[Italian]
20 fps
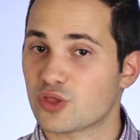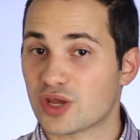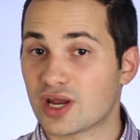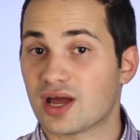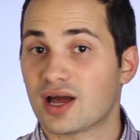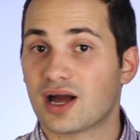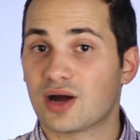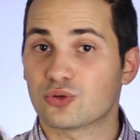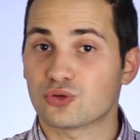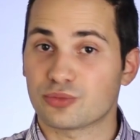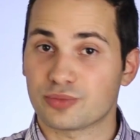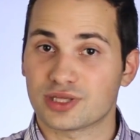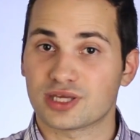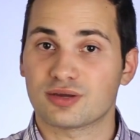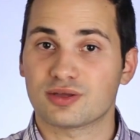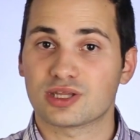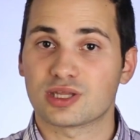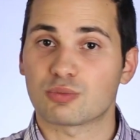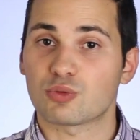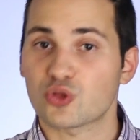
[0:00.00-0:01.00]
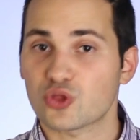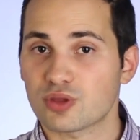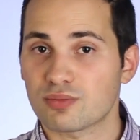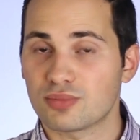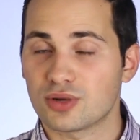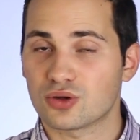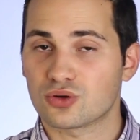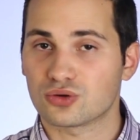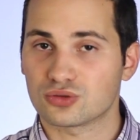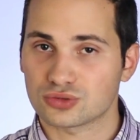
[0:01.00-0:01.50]
sarà automaticamente
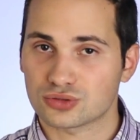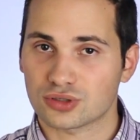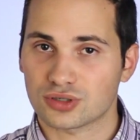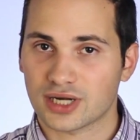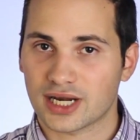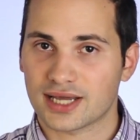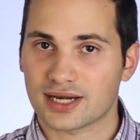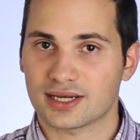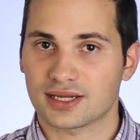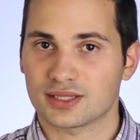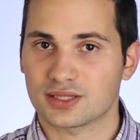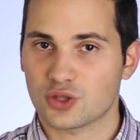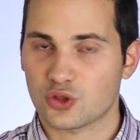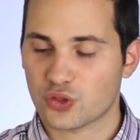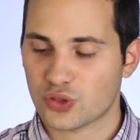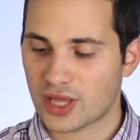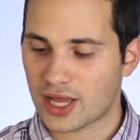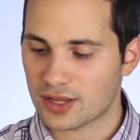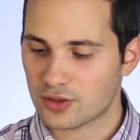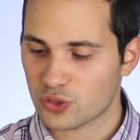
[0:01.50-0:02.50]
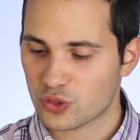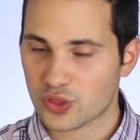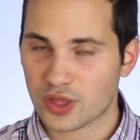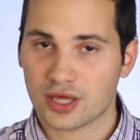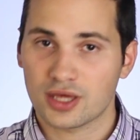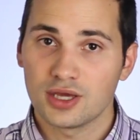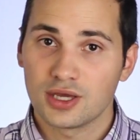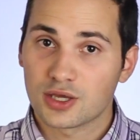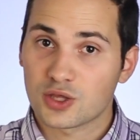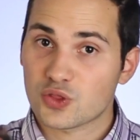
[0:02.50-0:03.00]
possibile controllarli a distanza,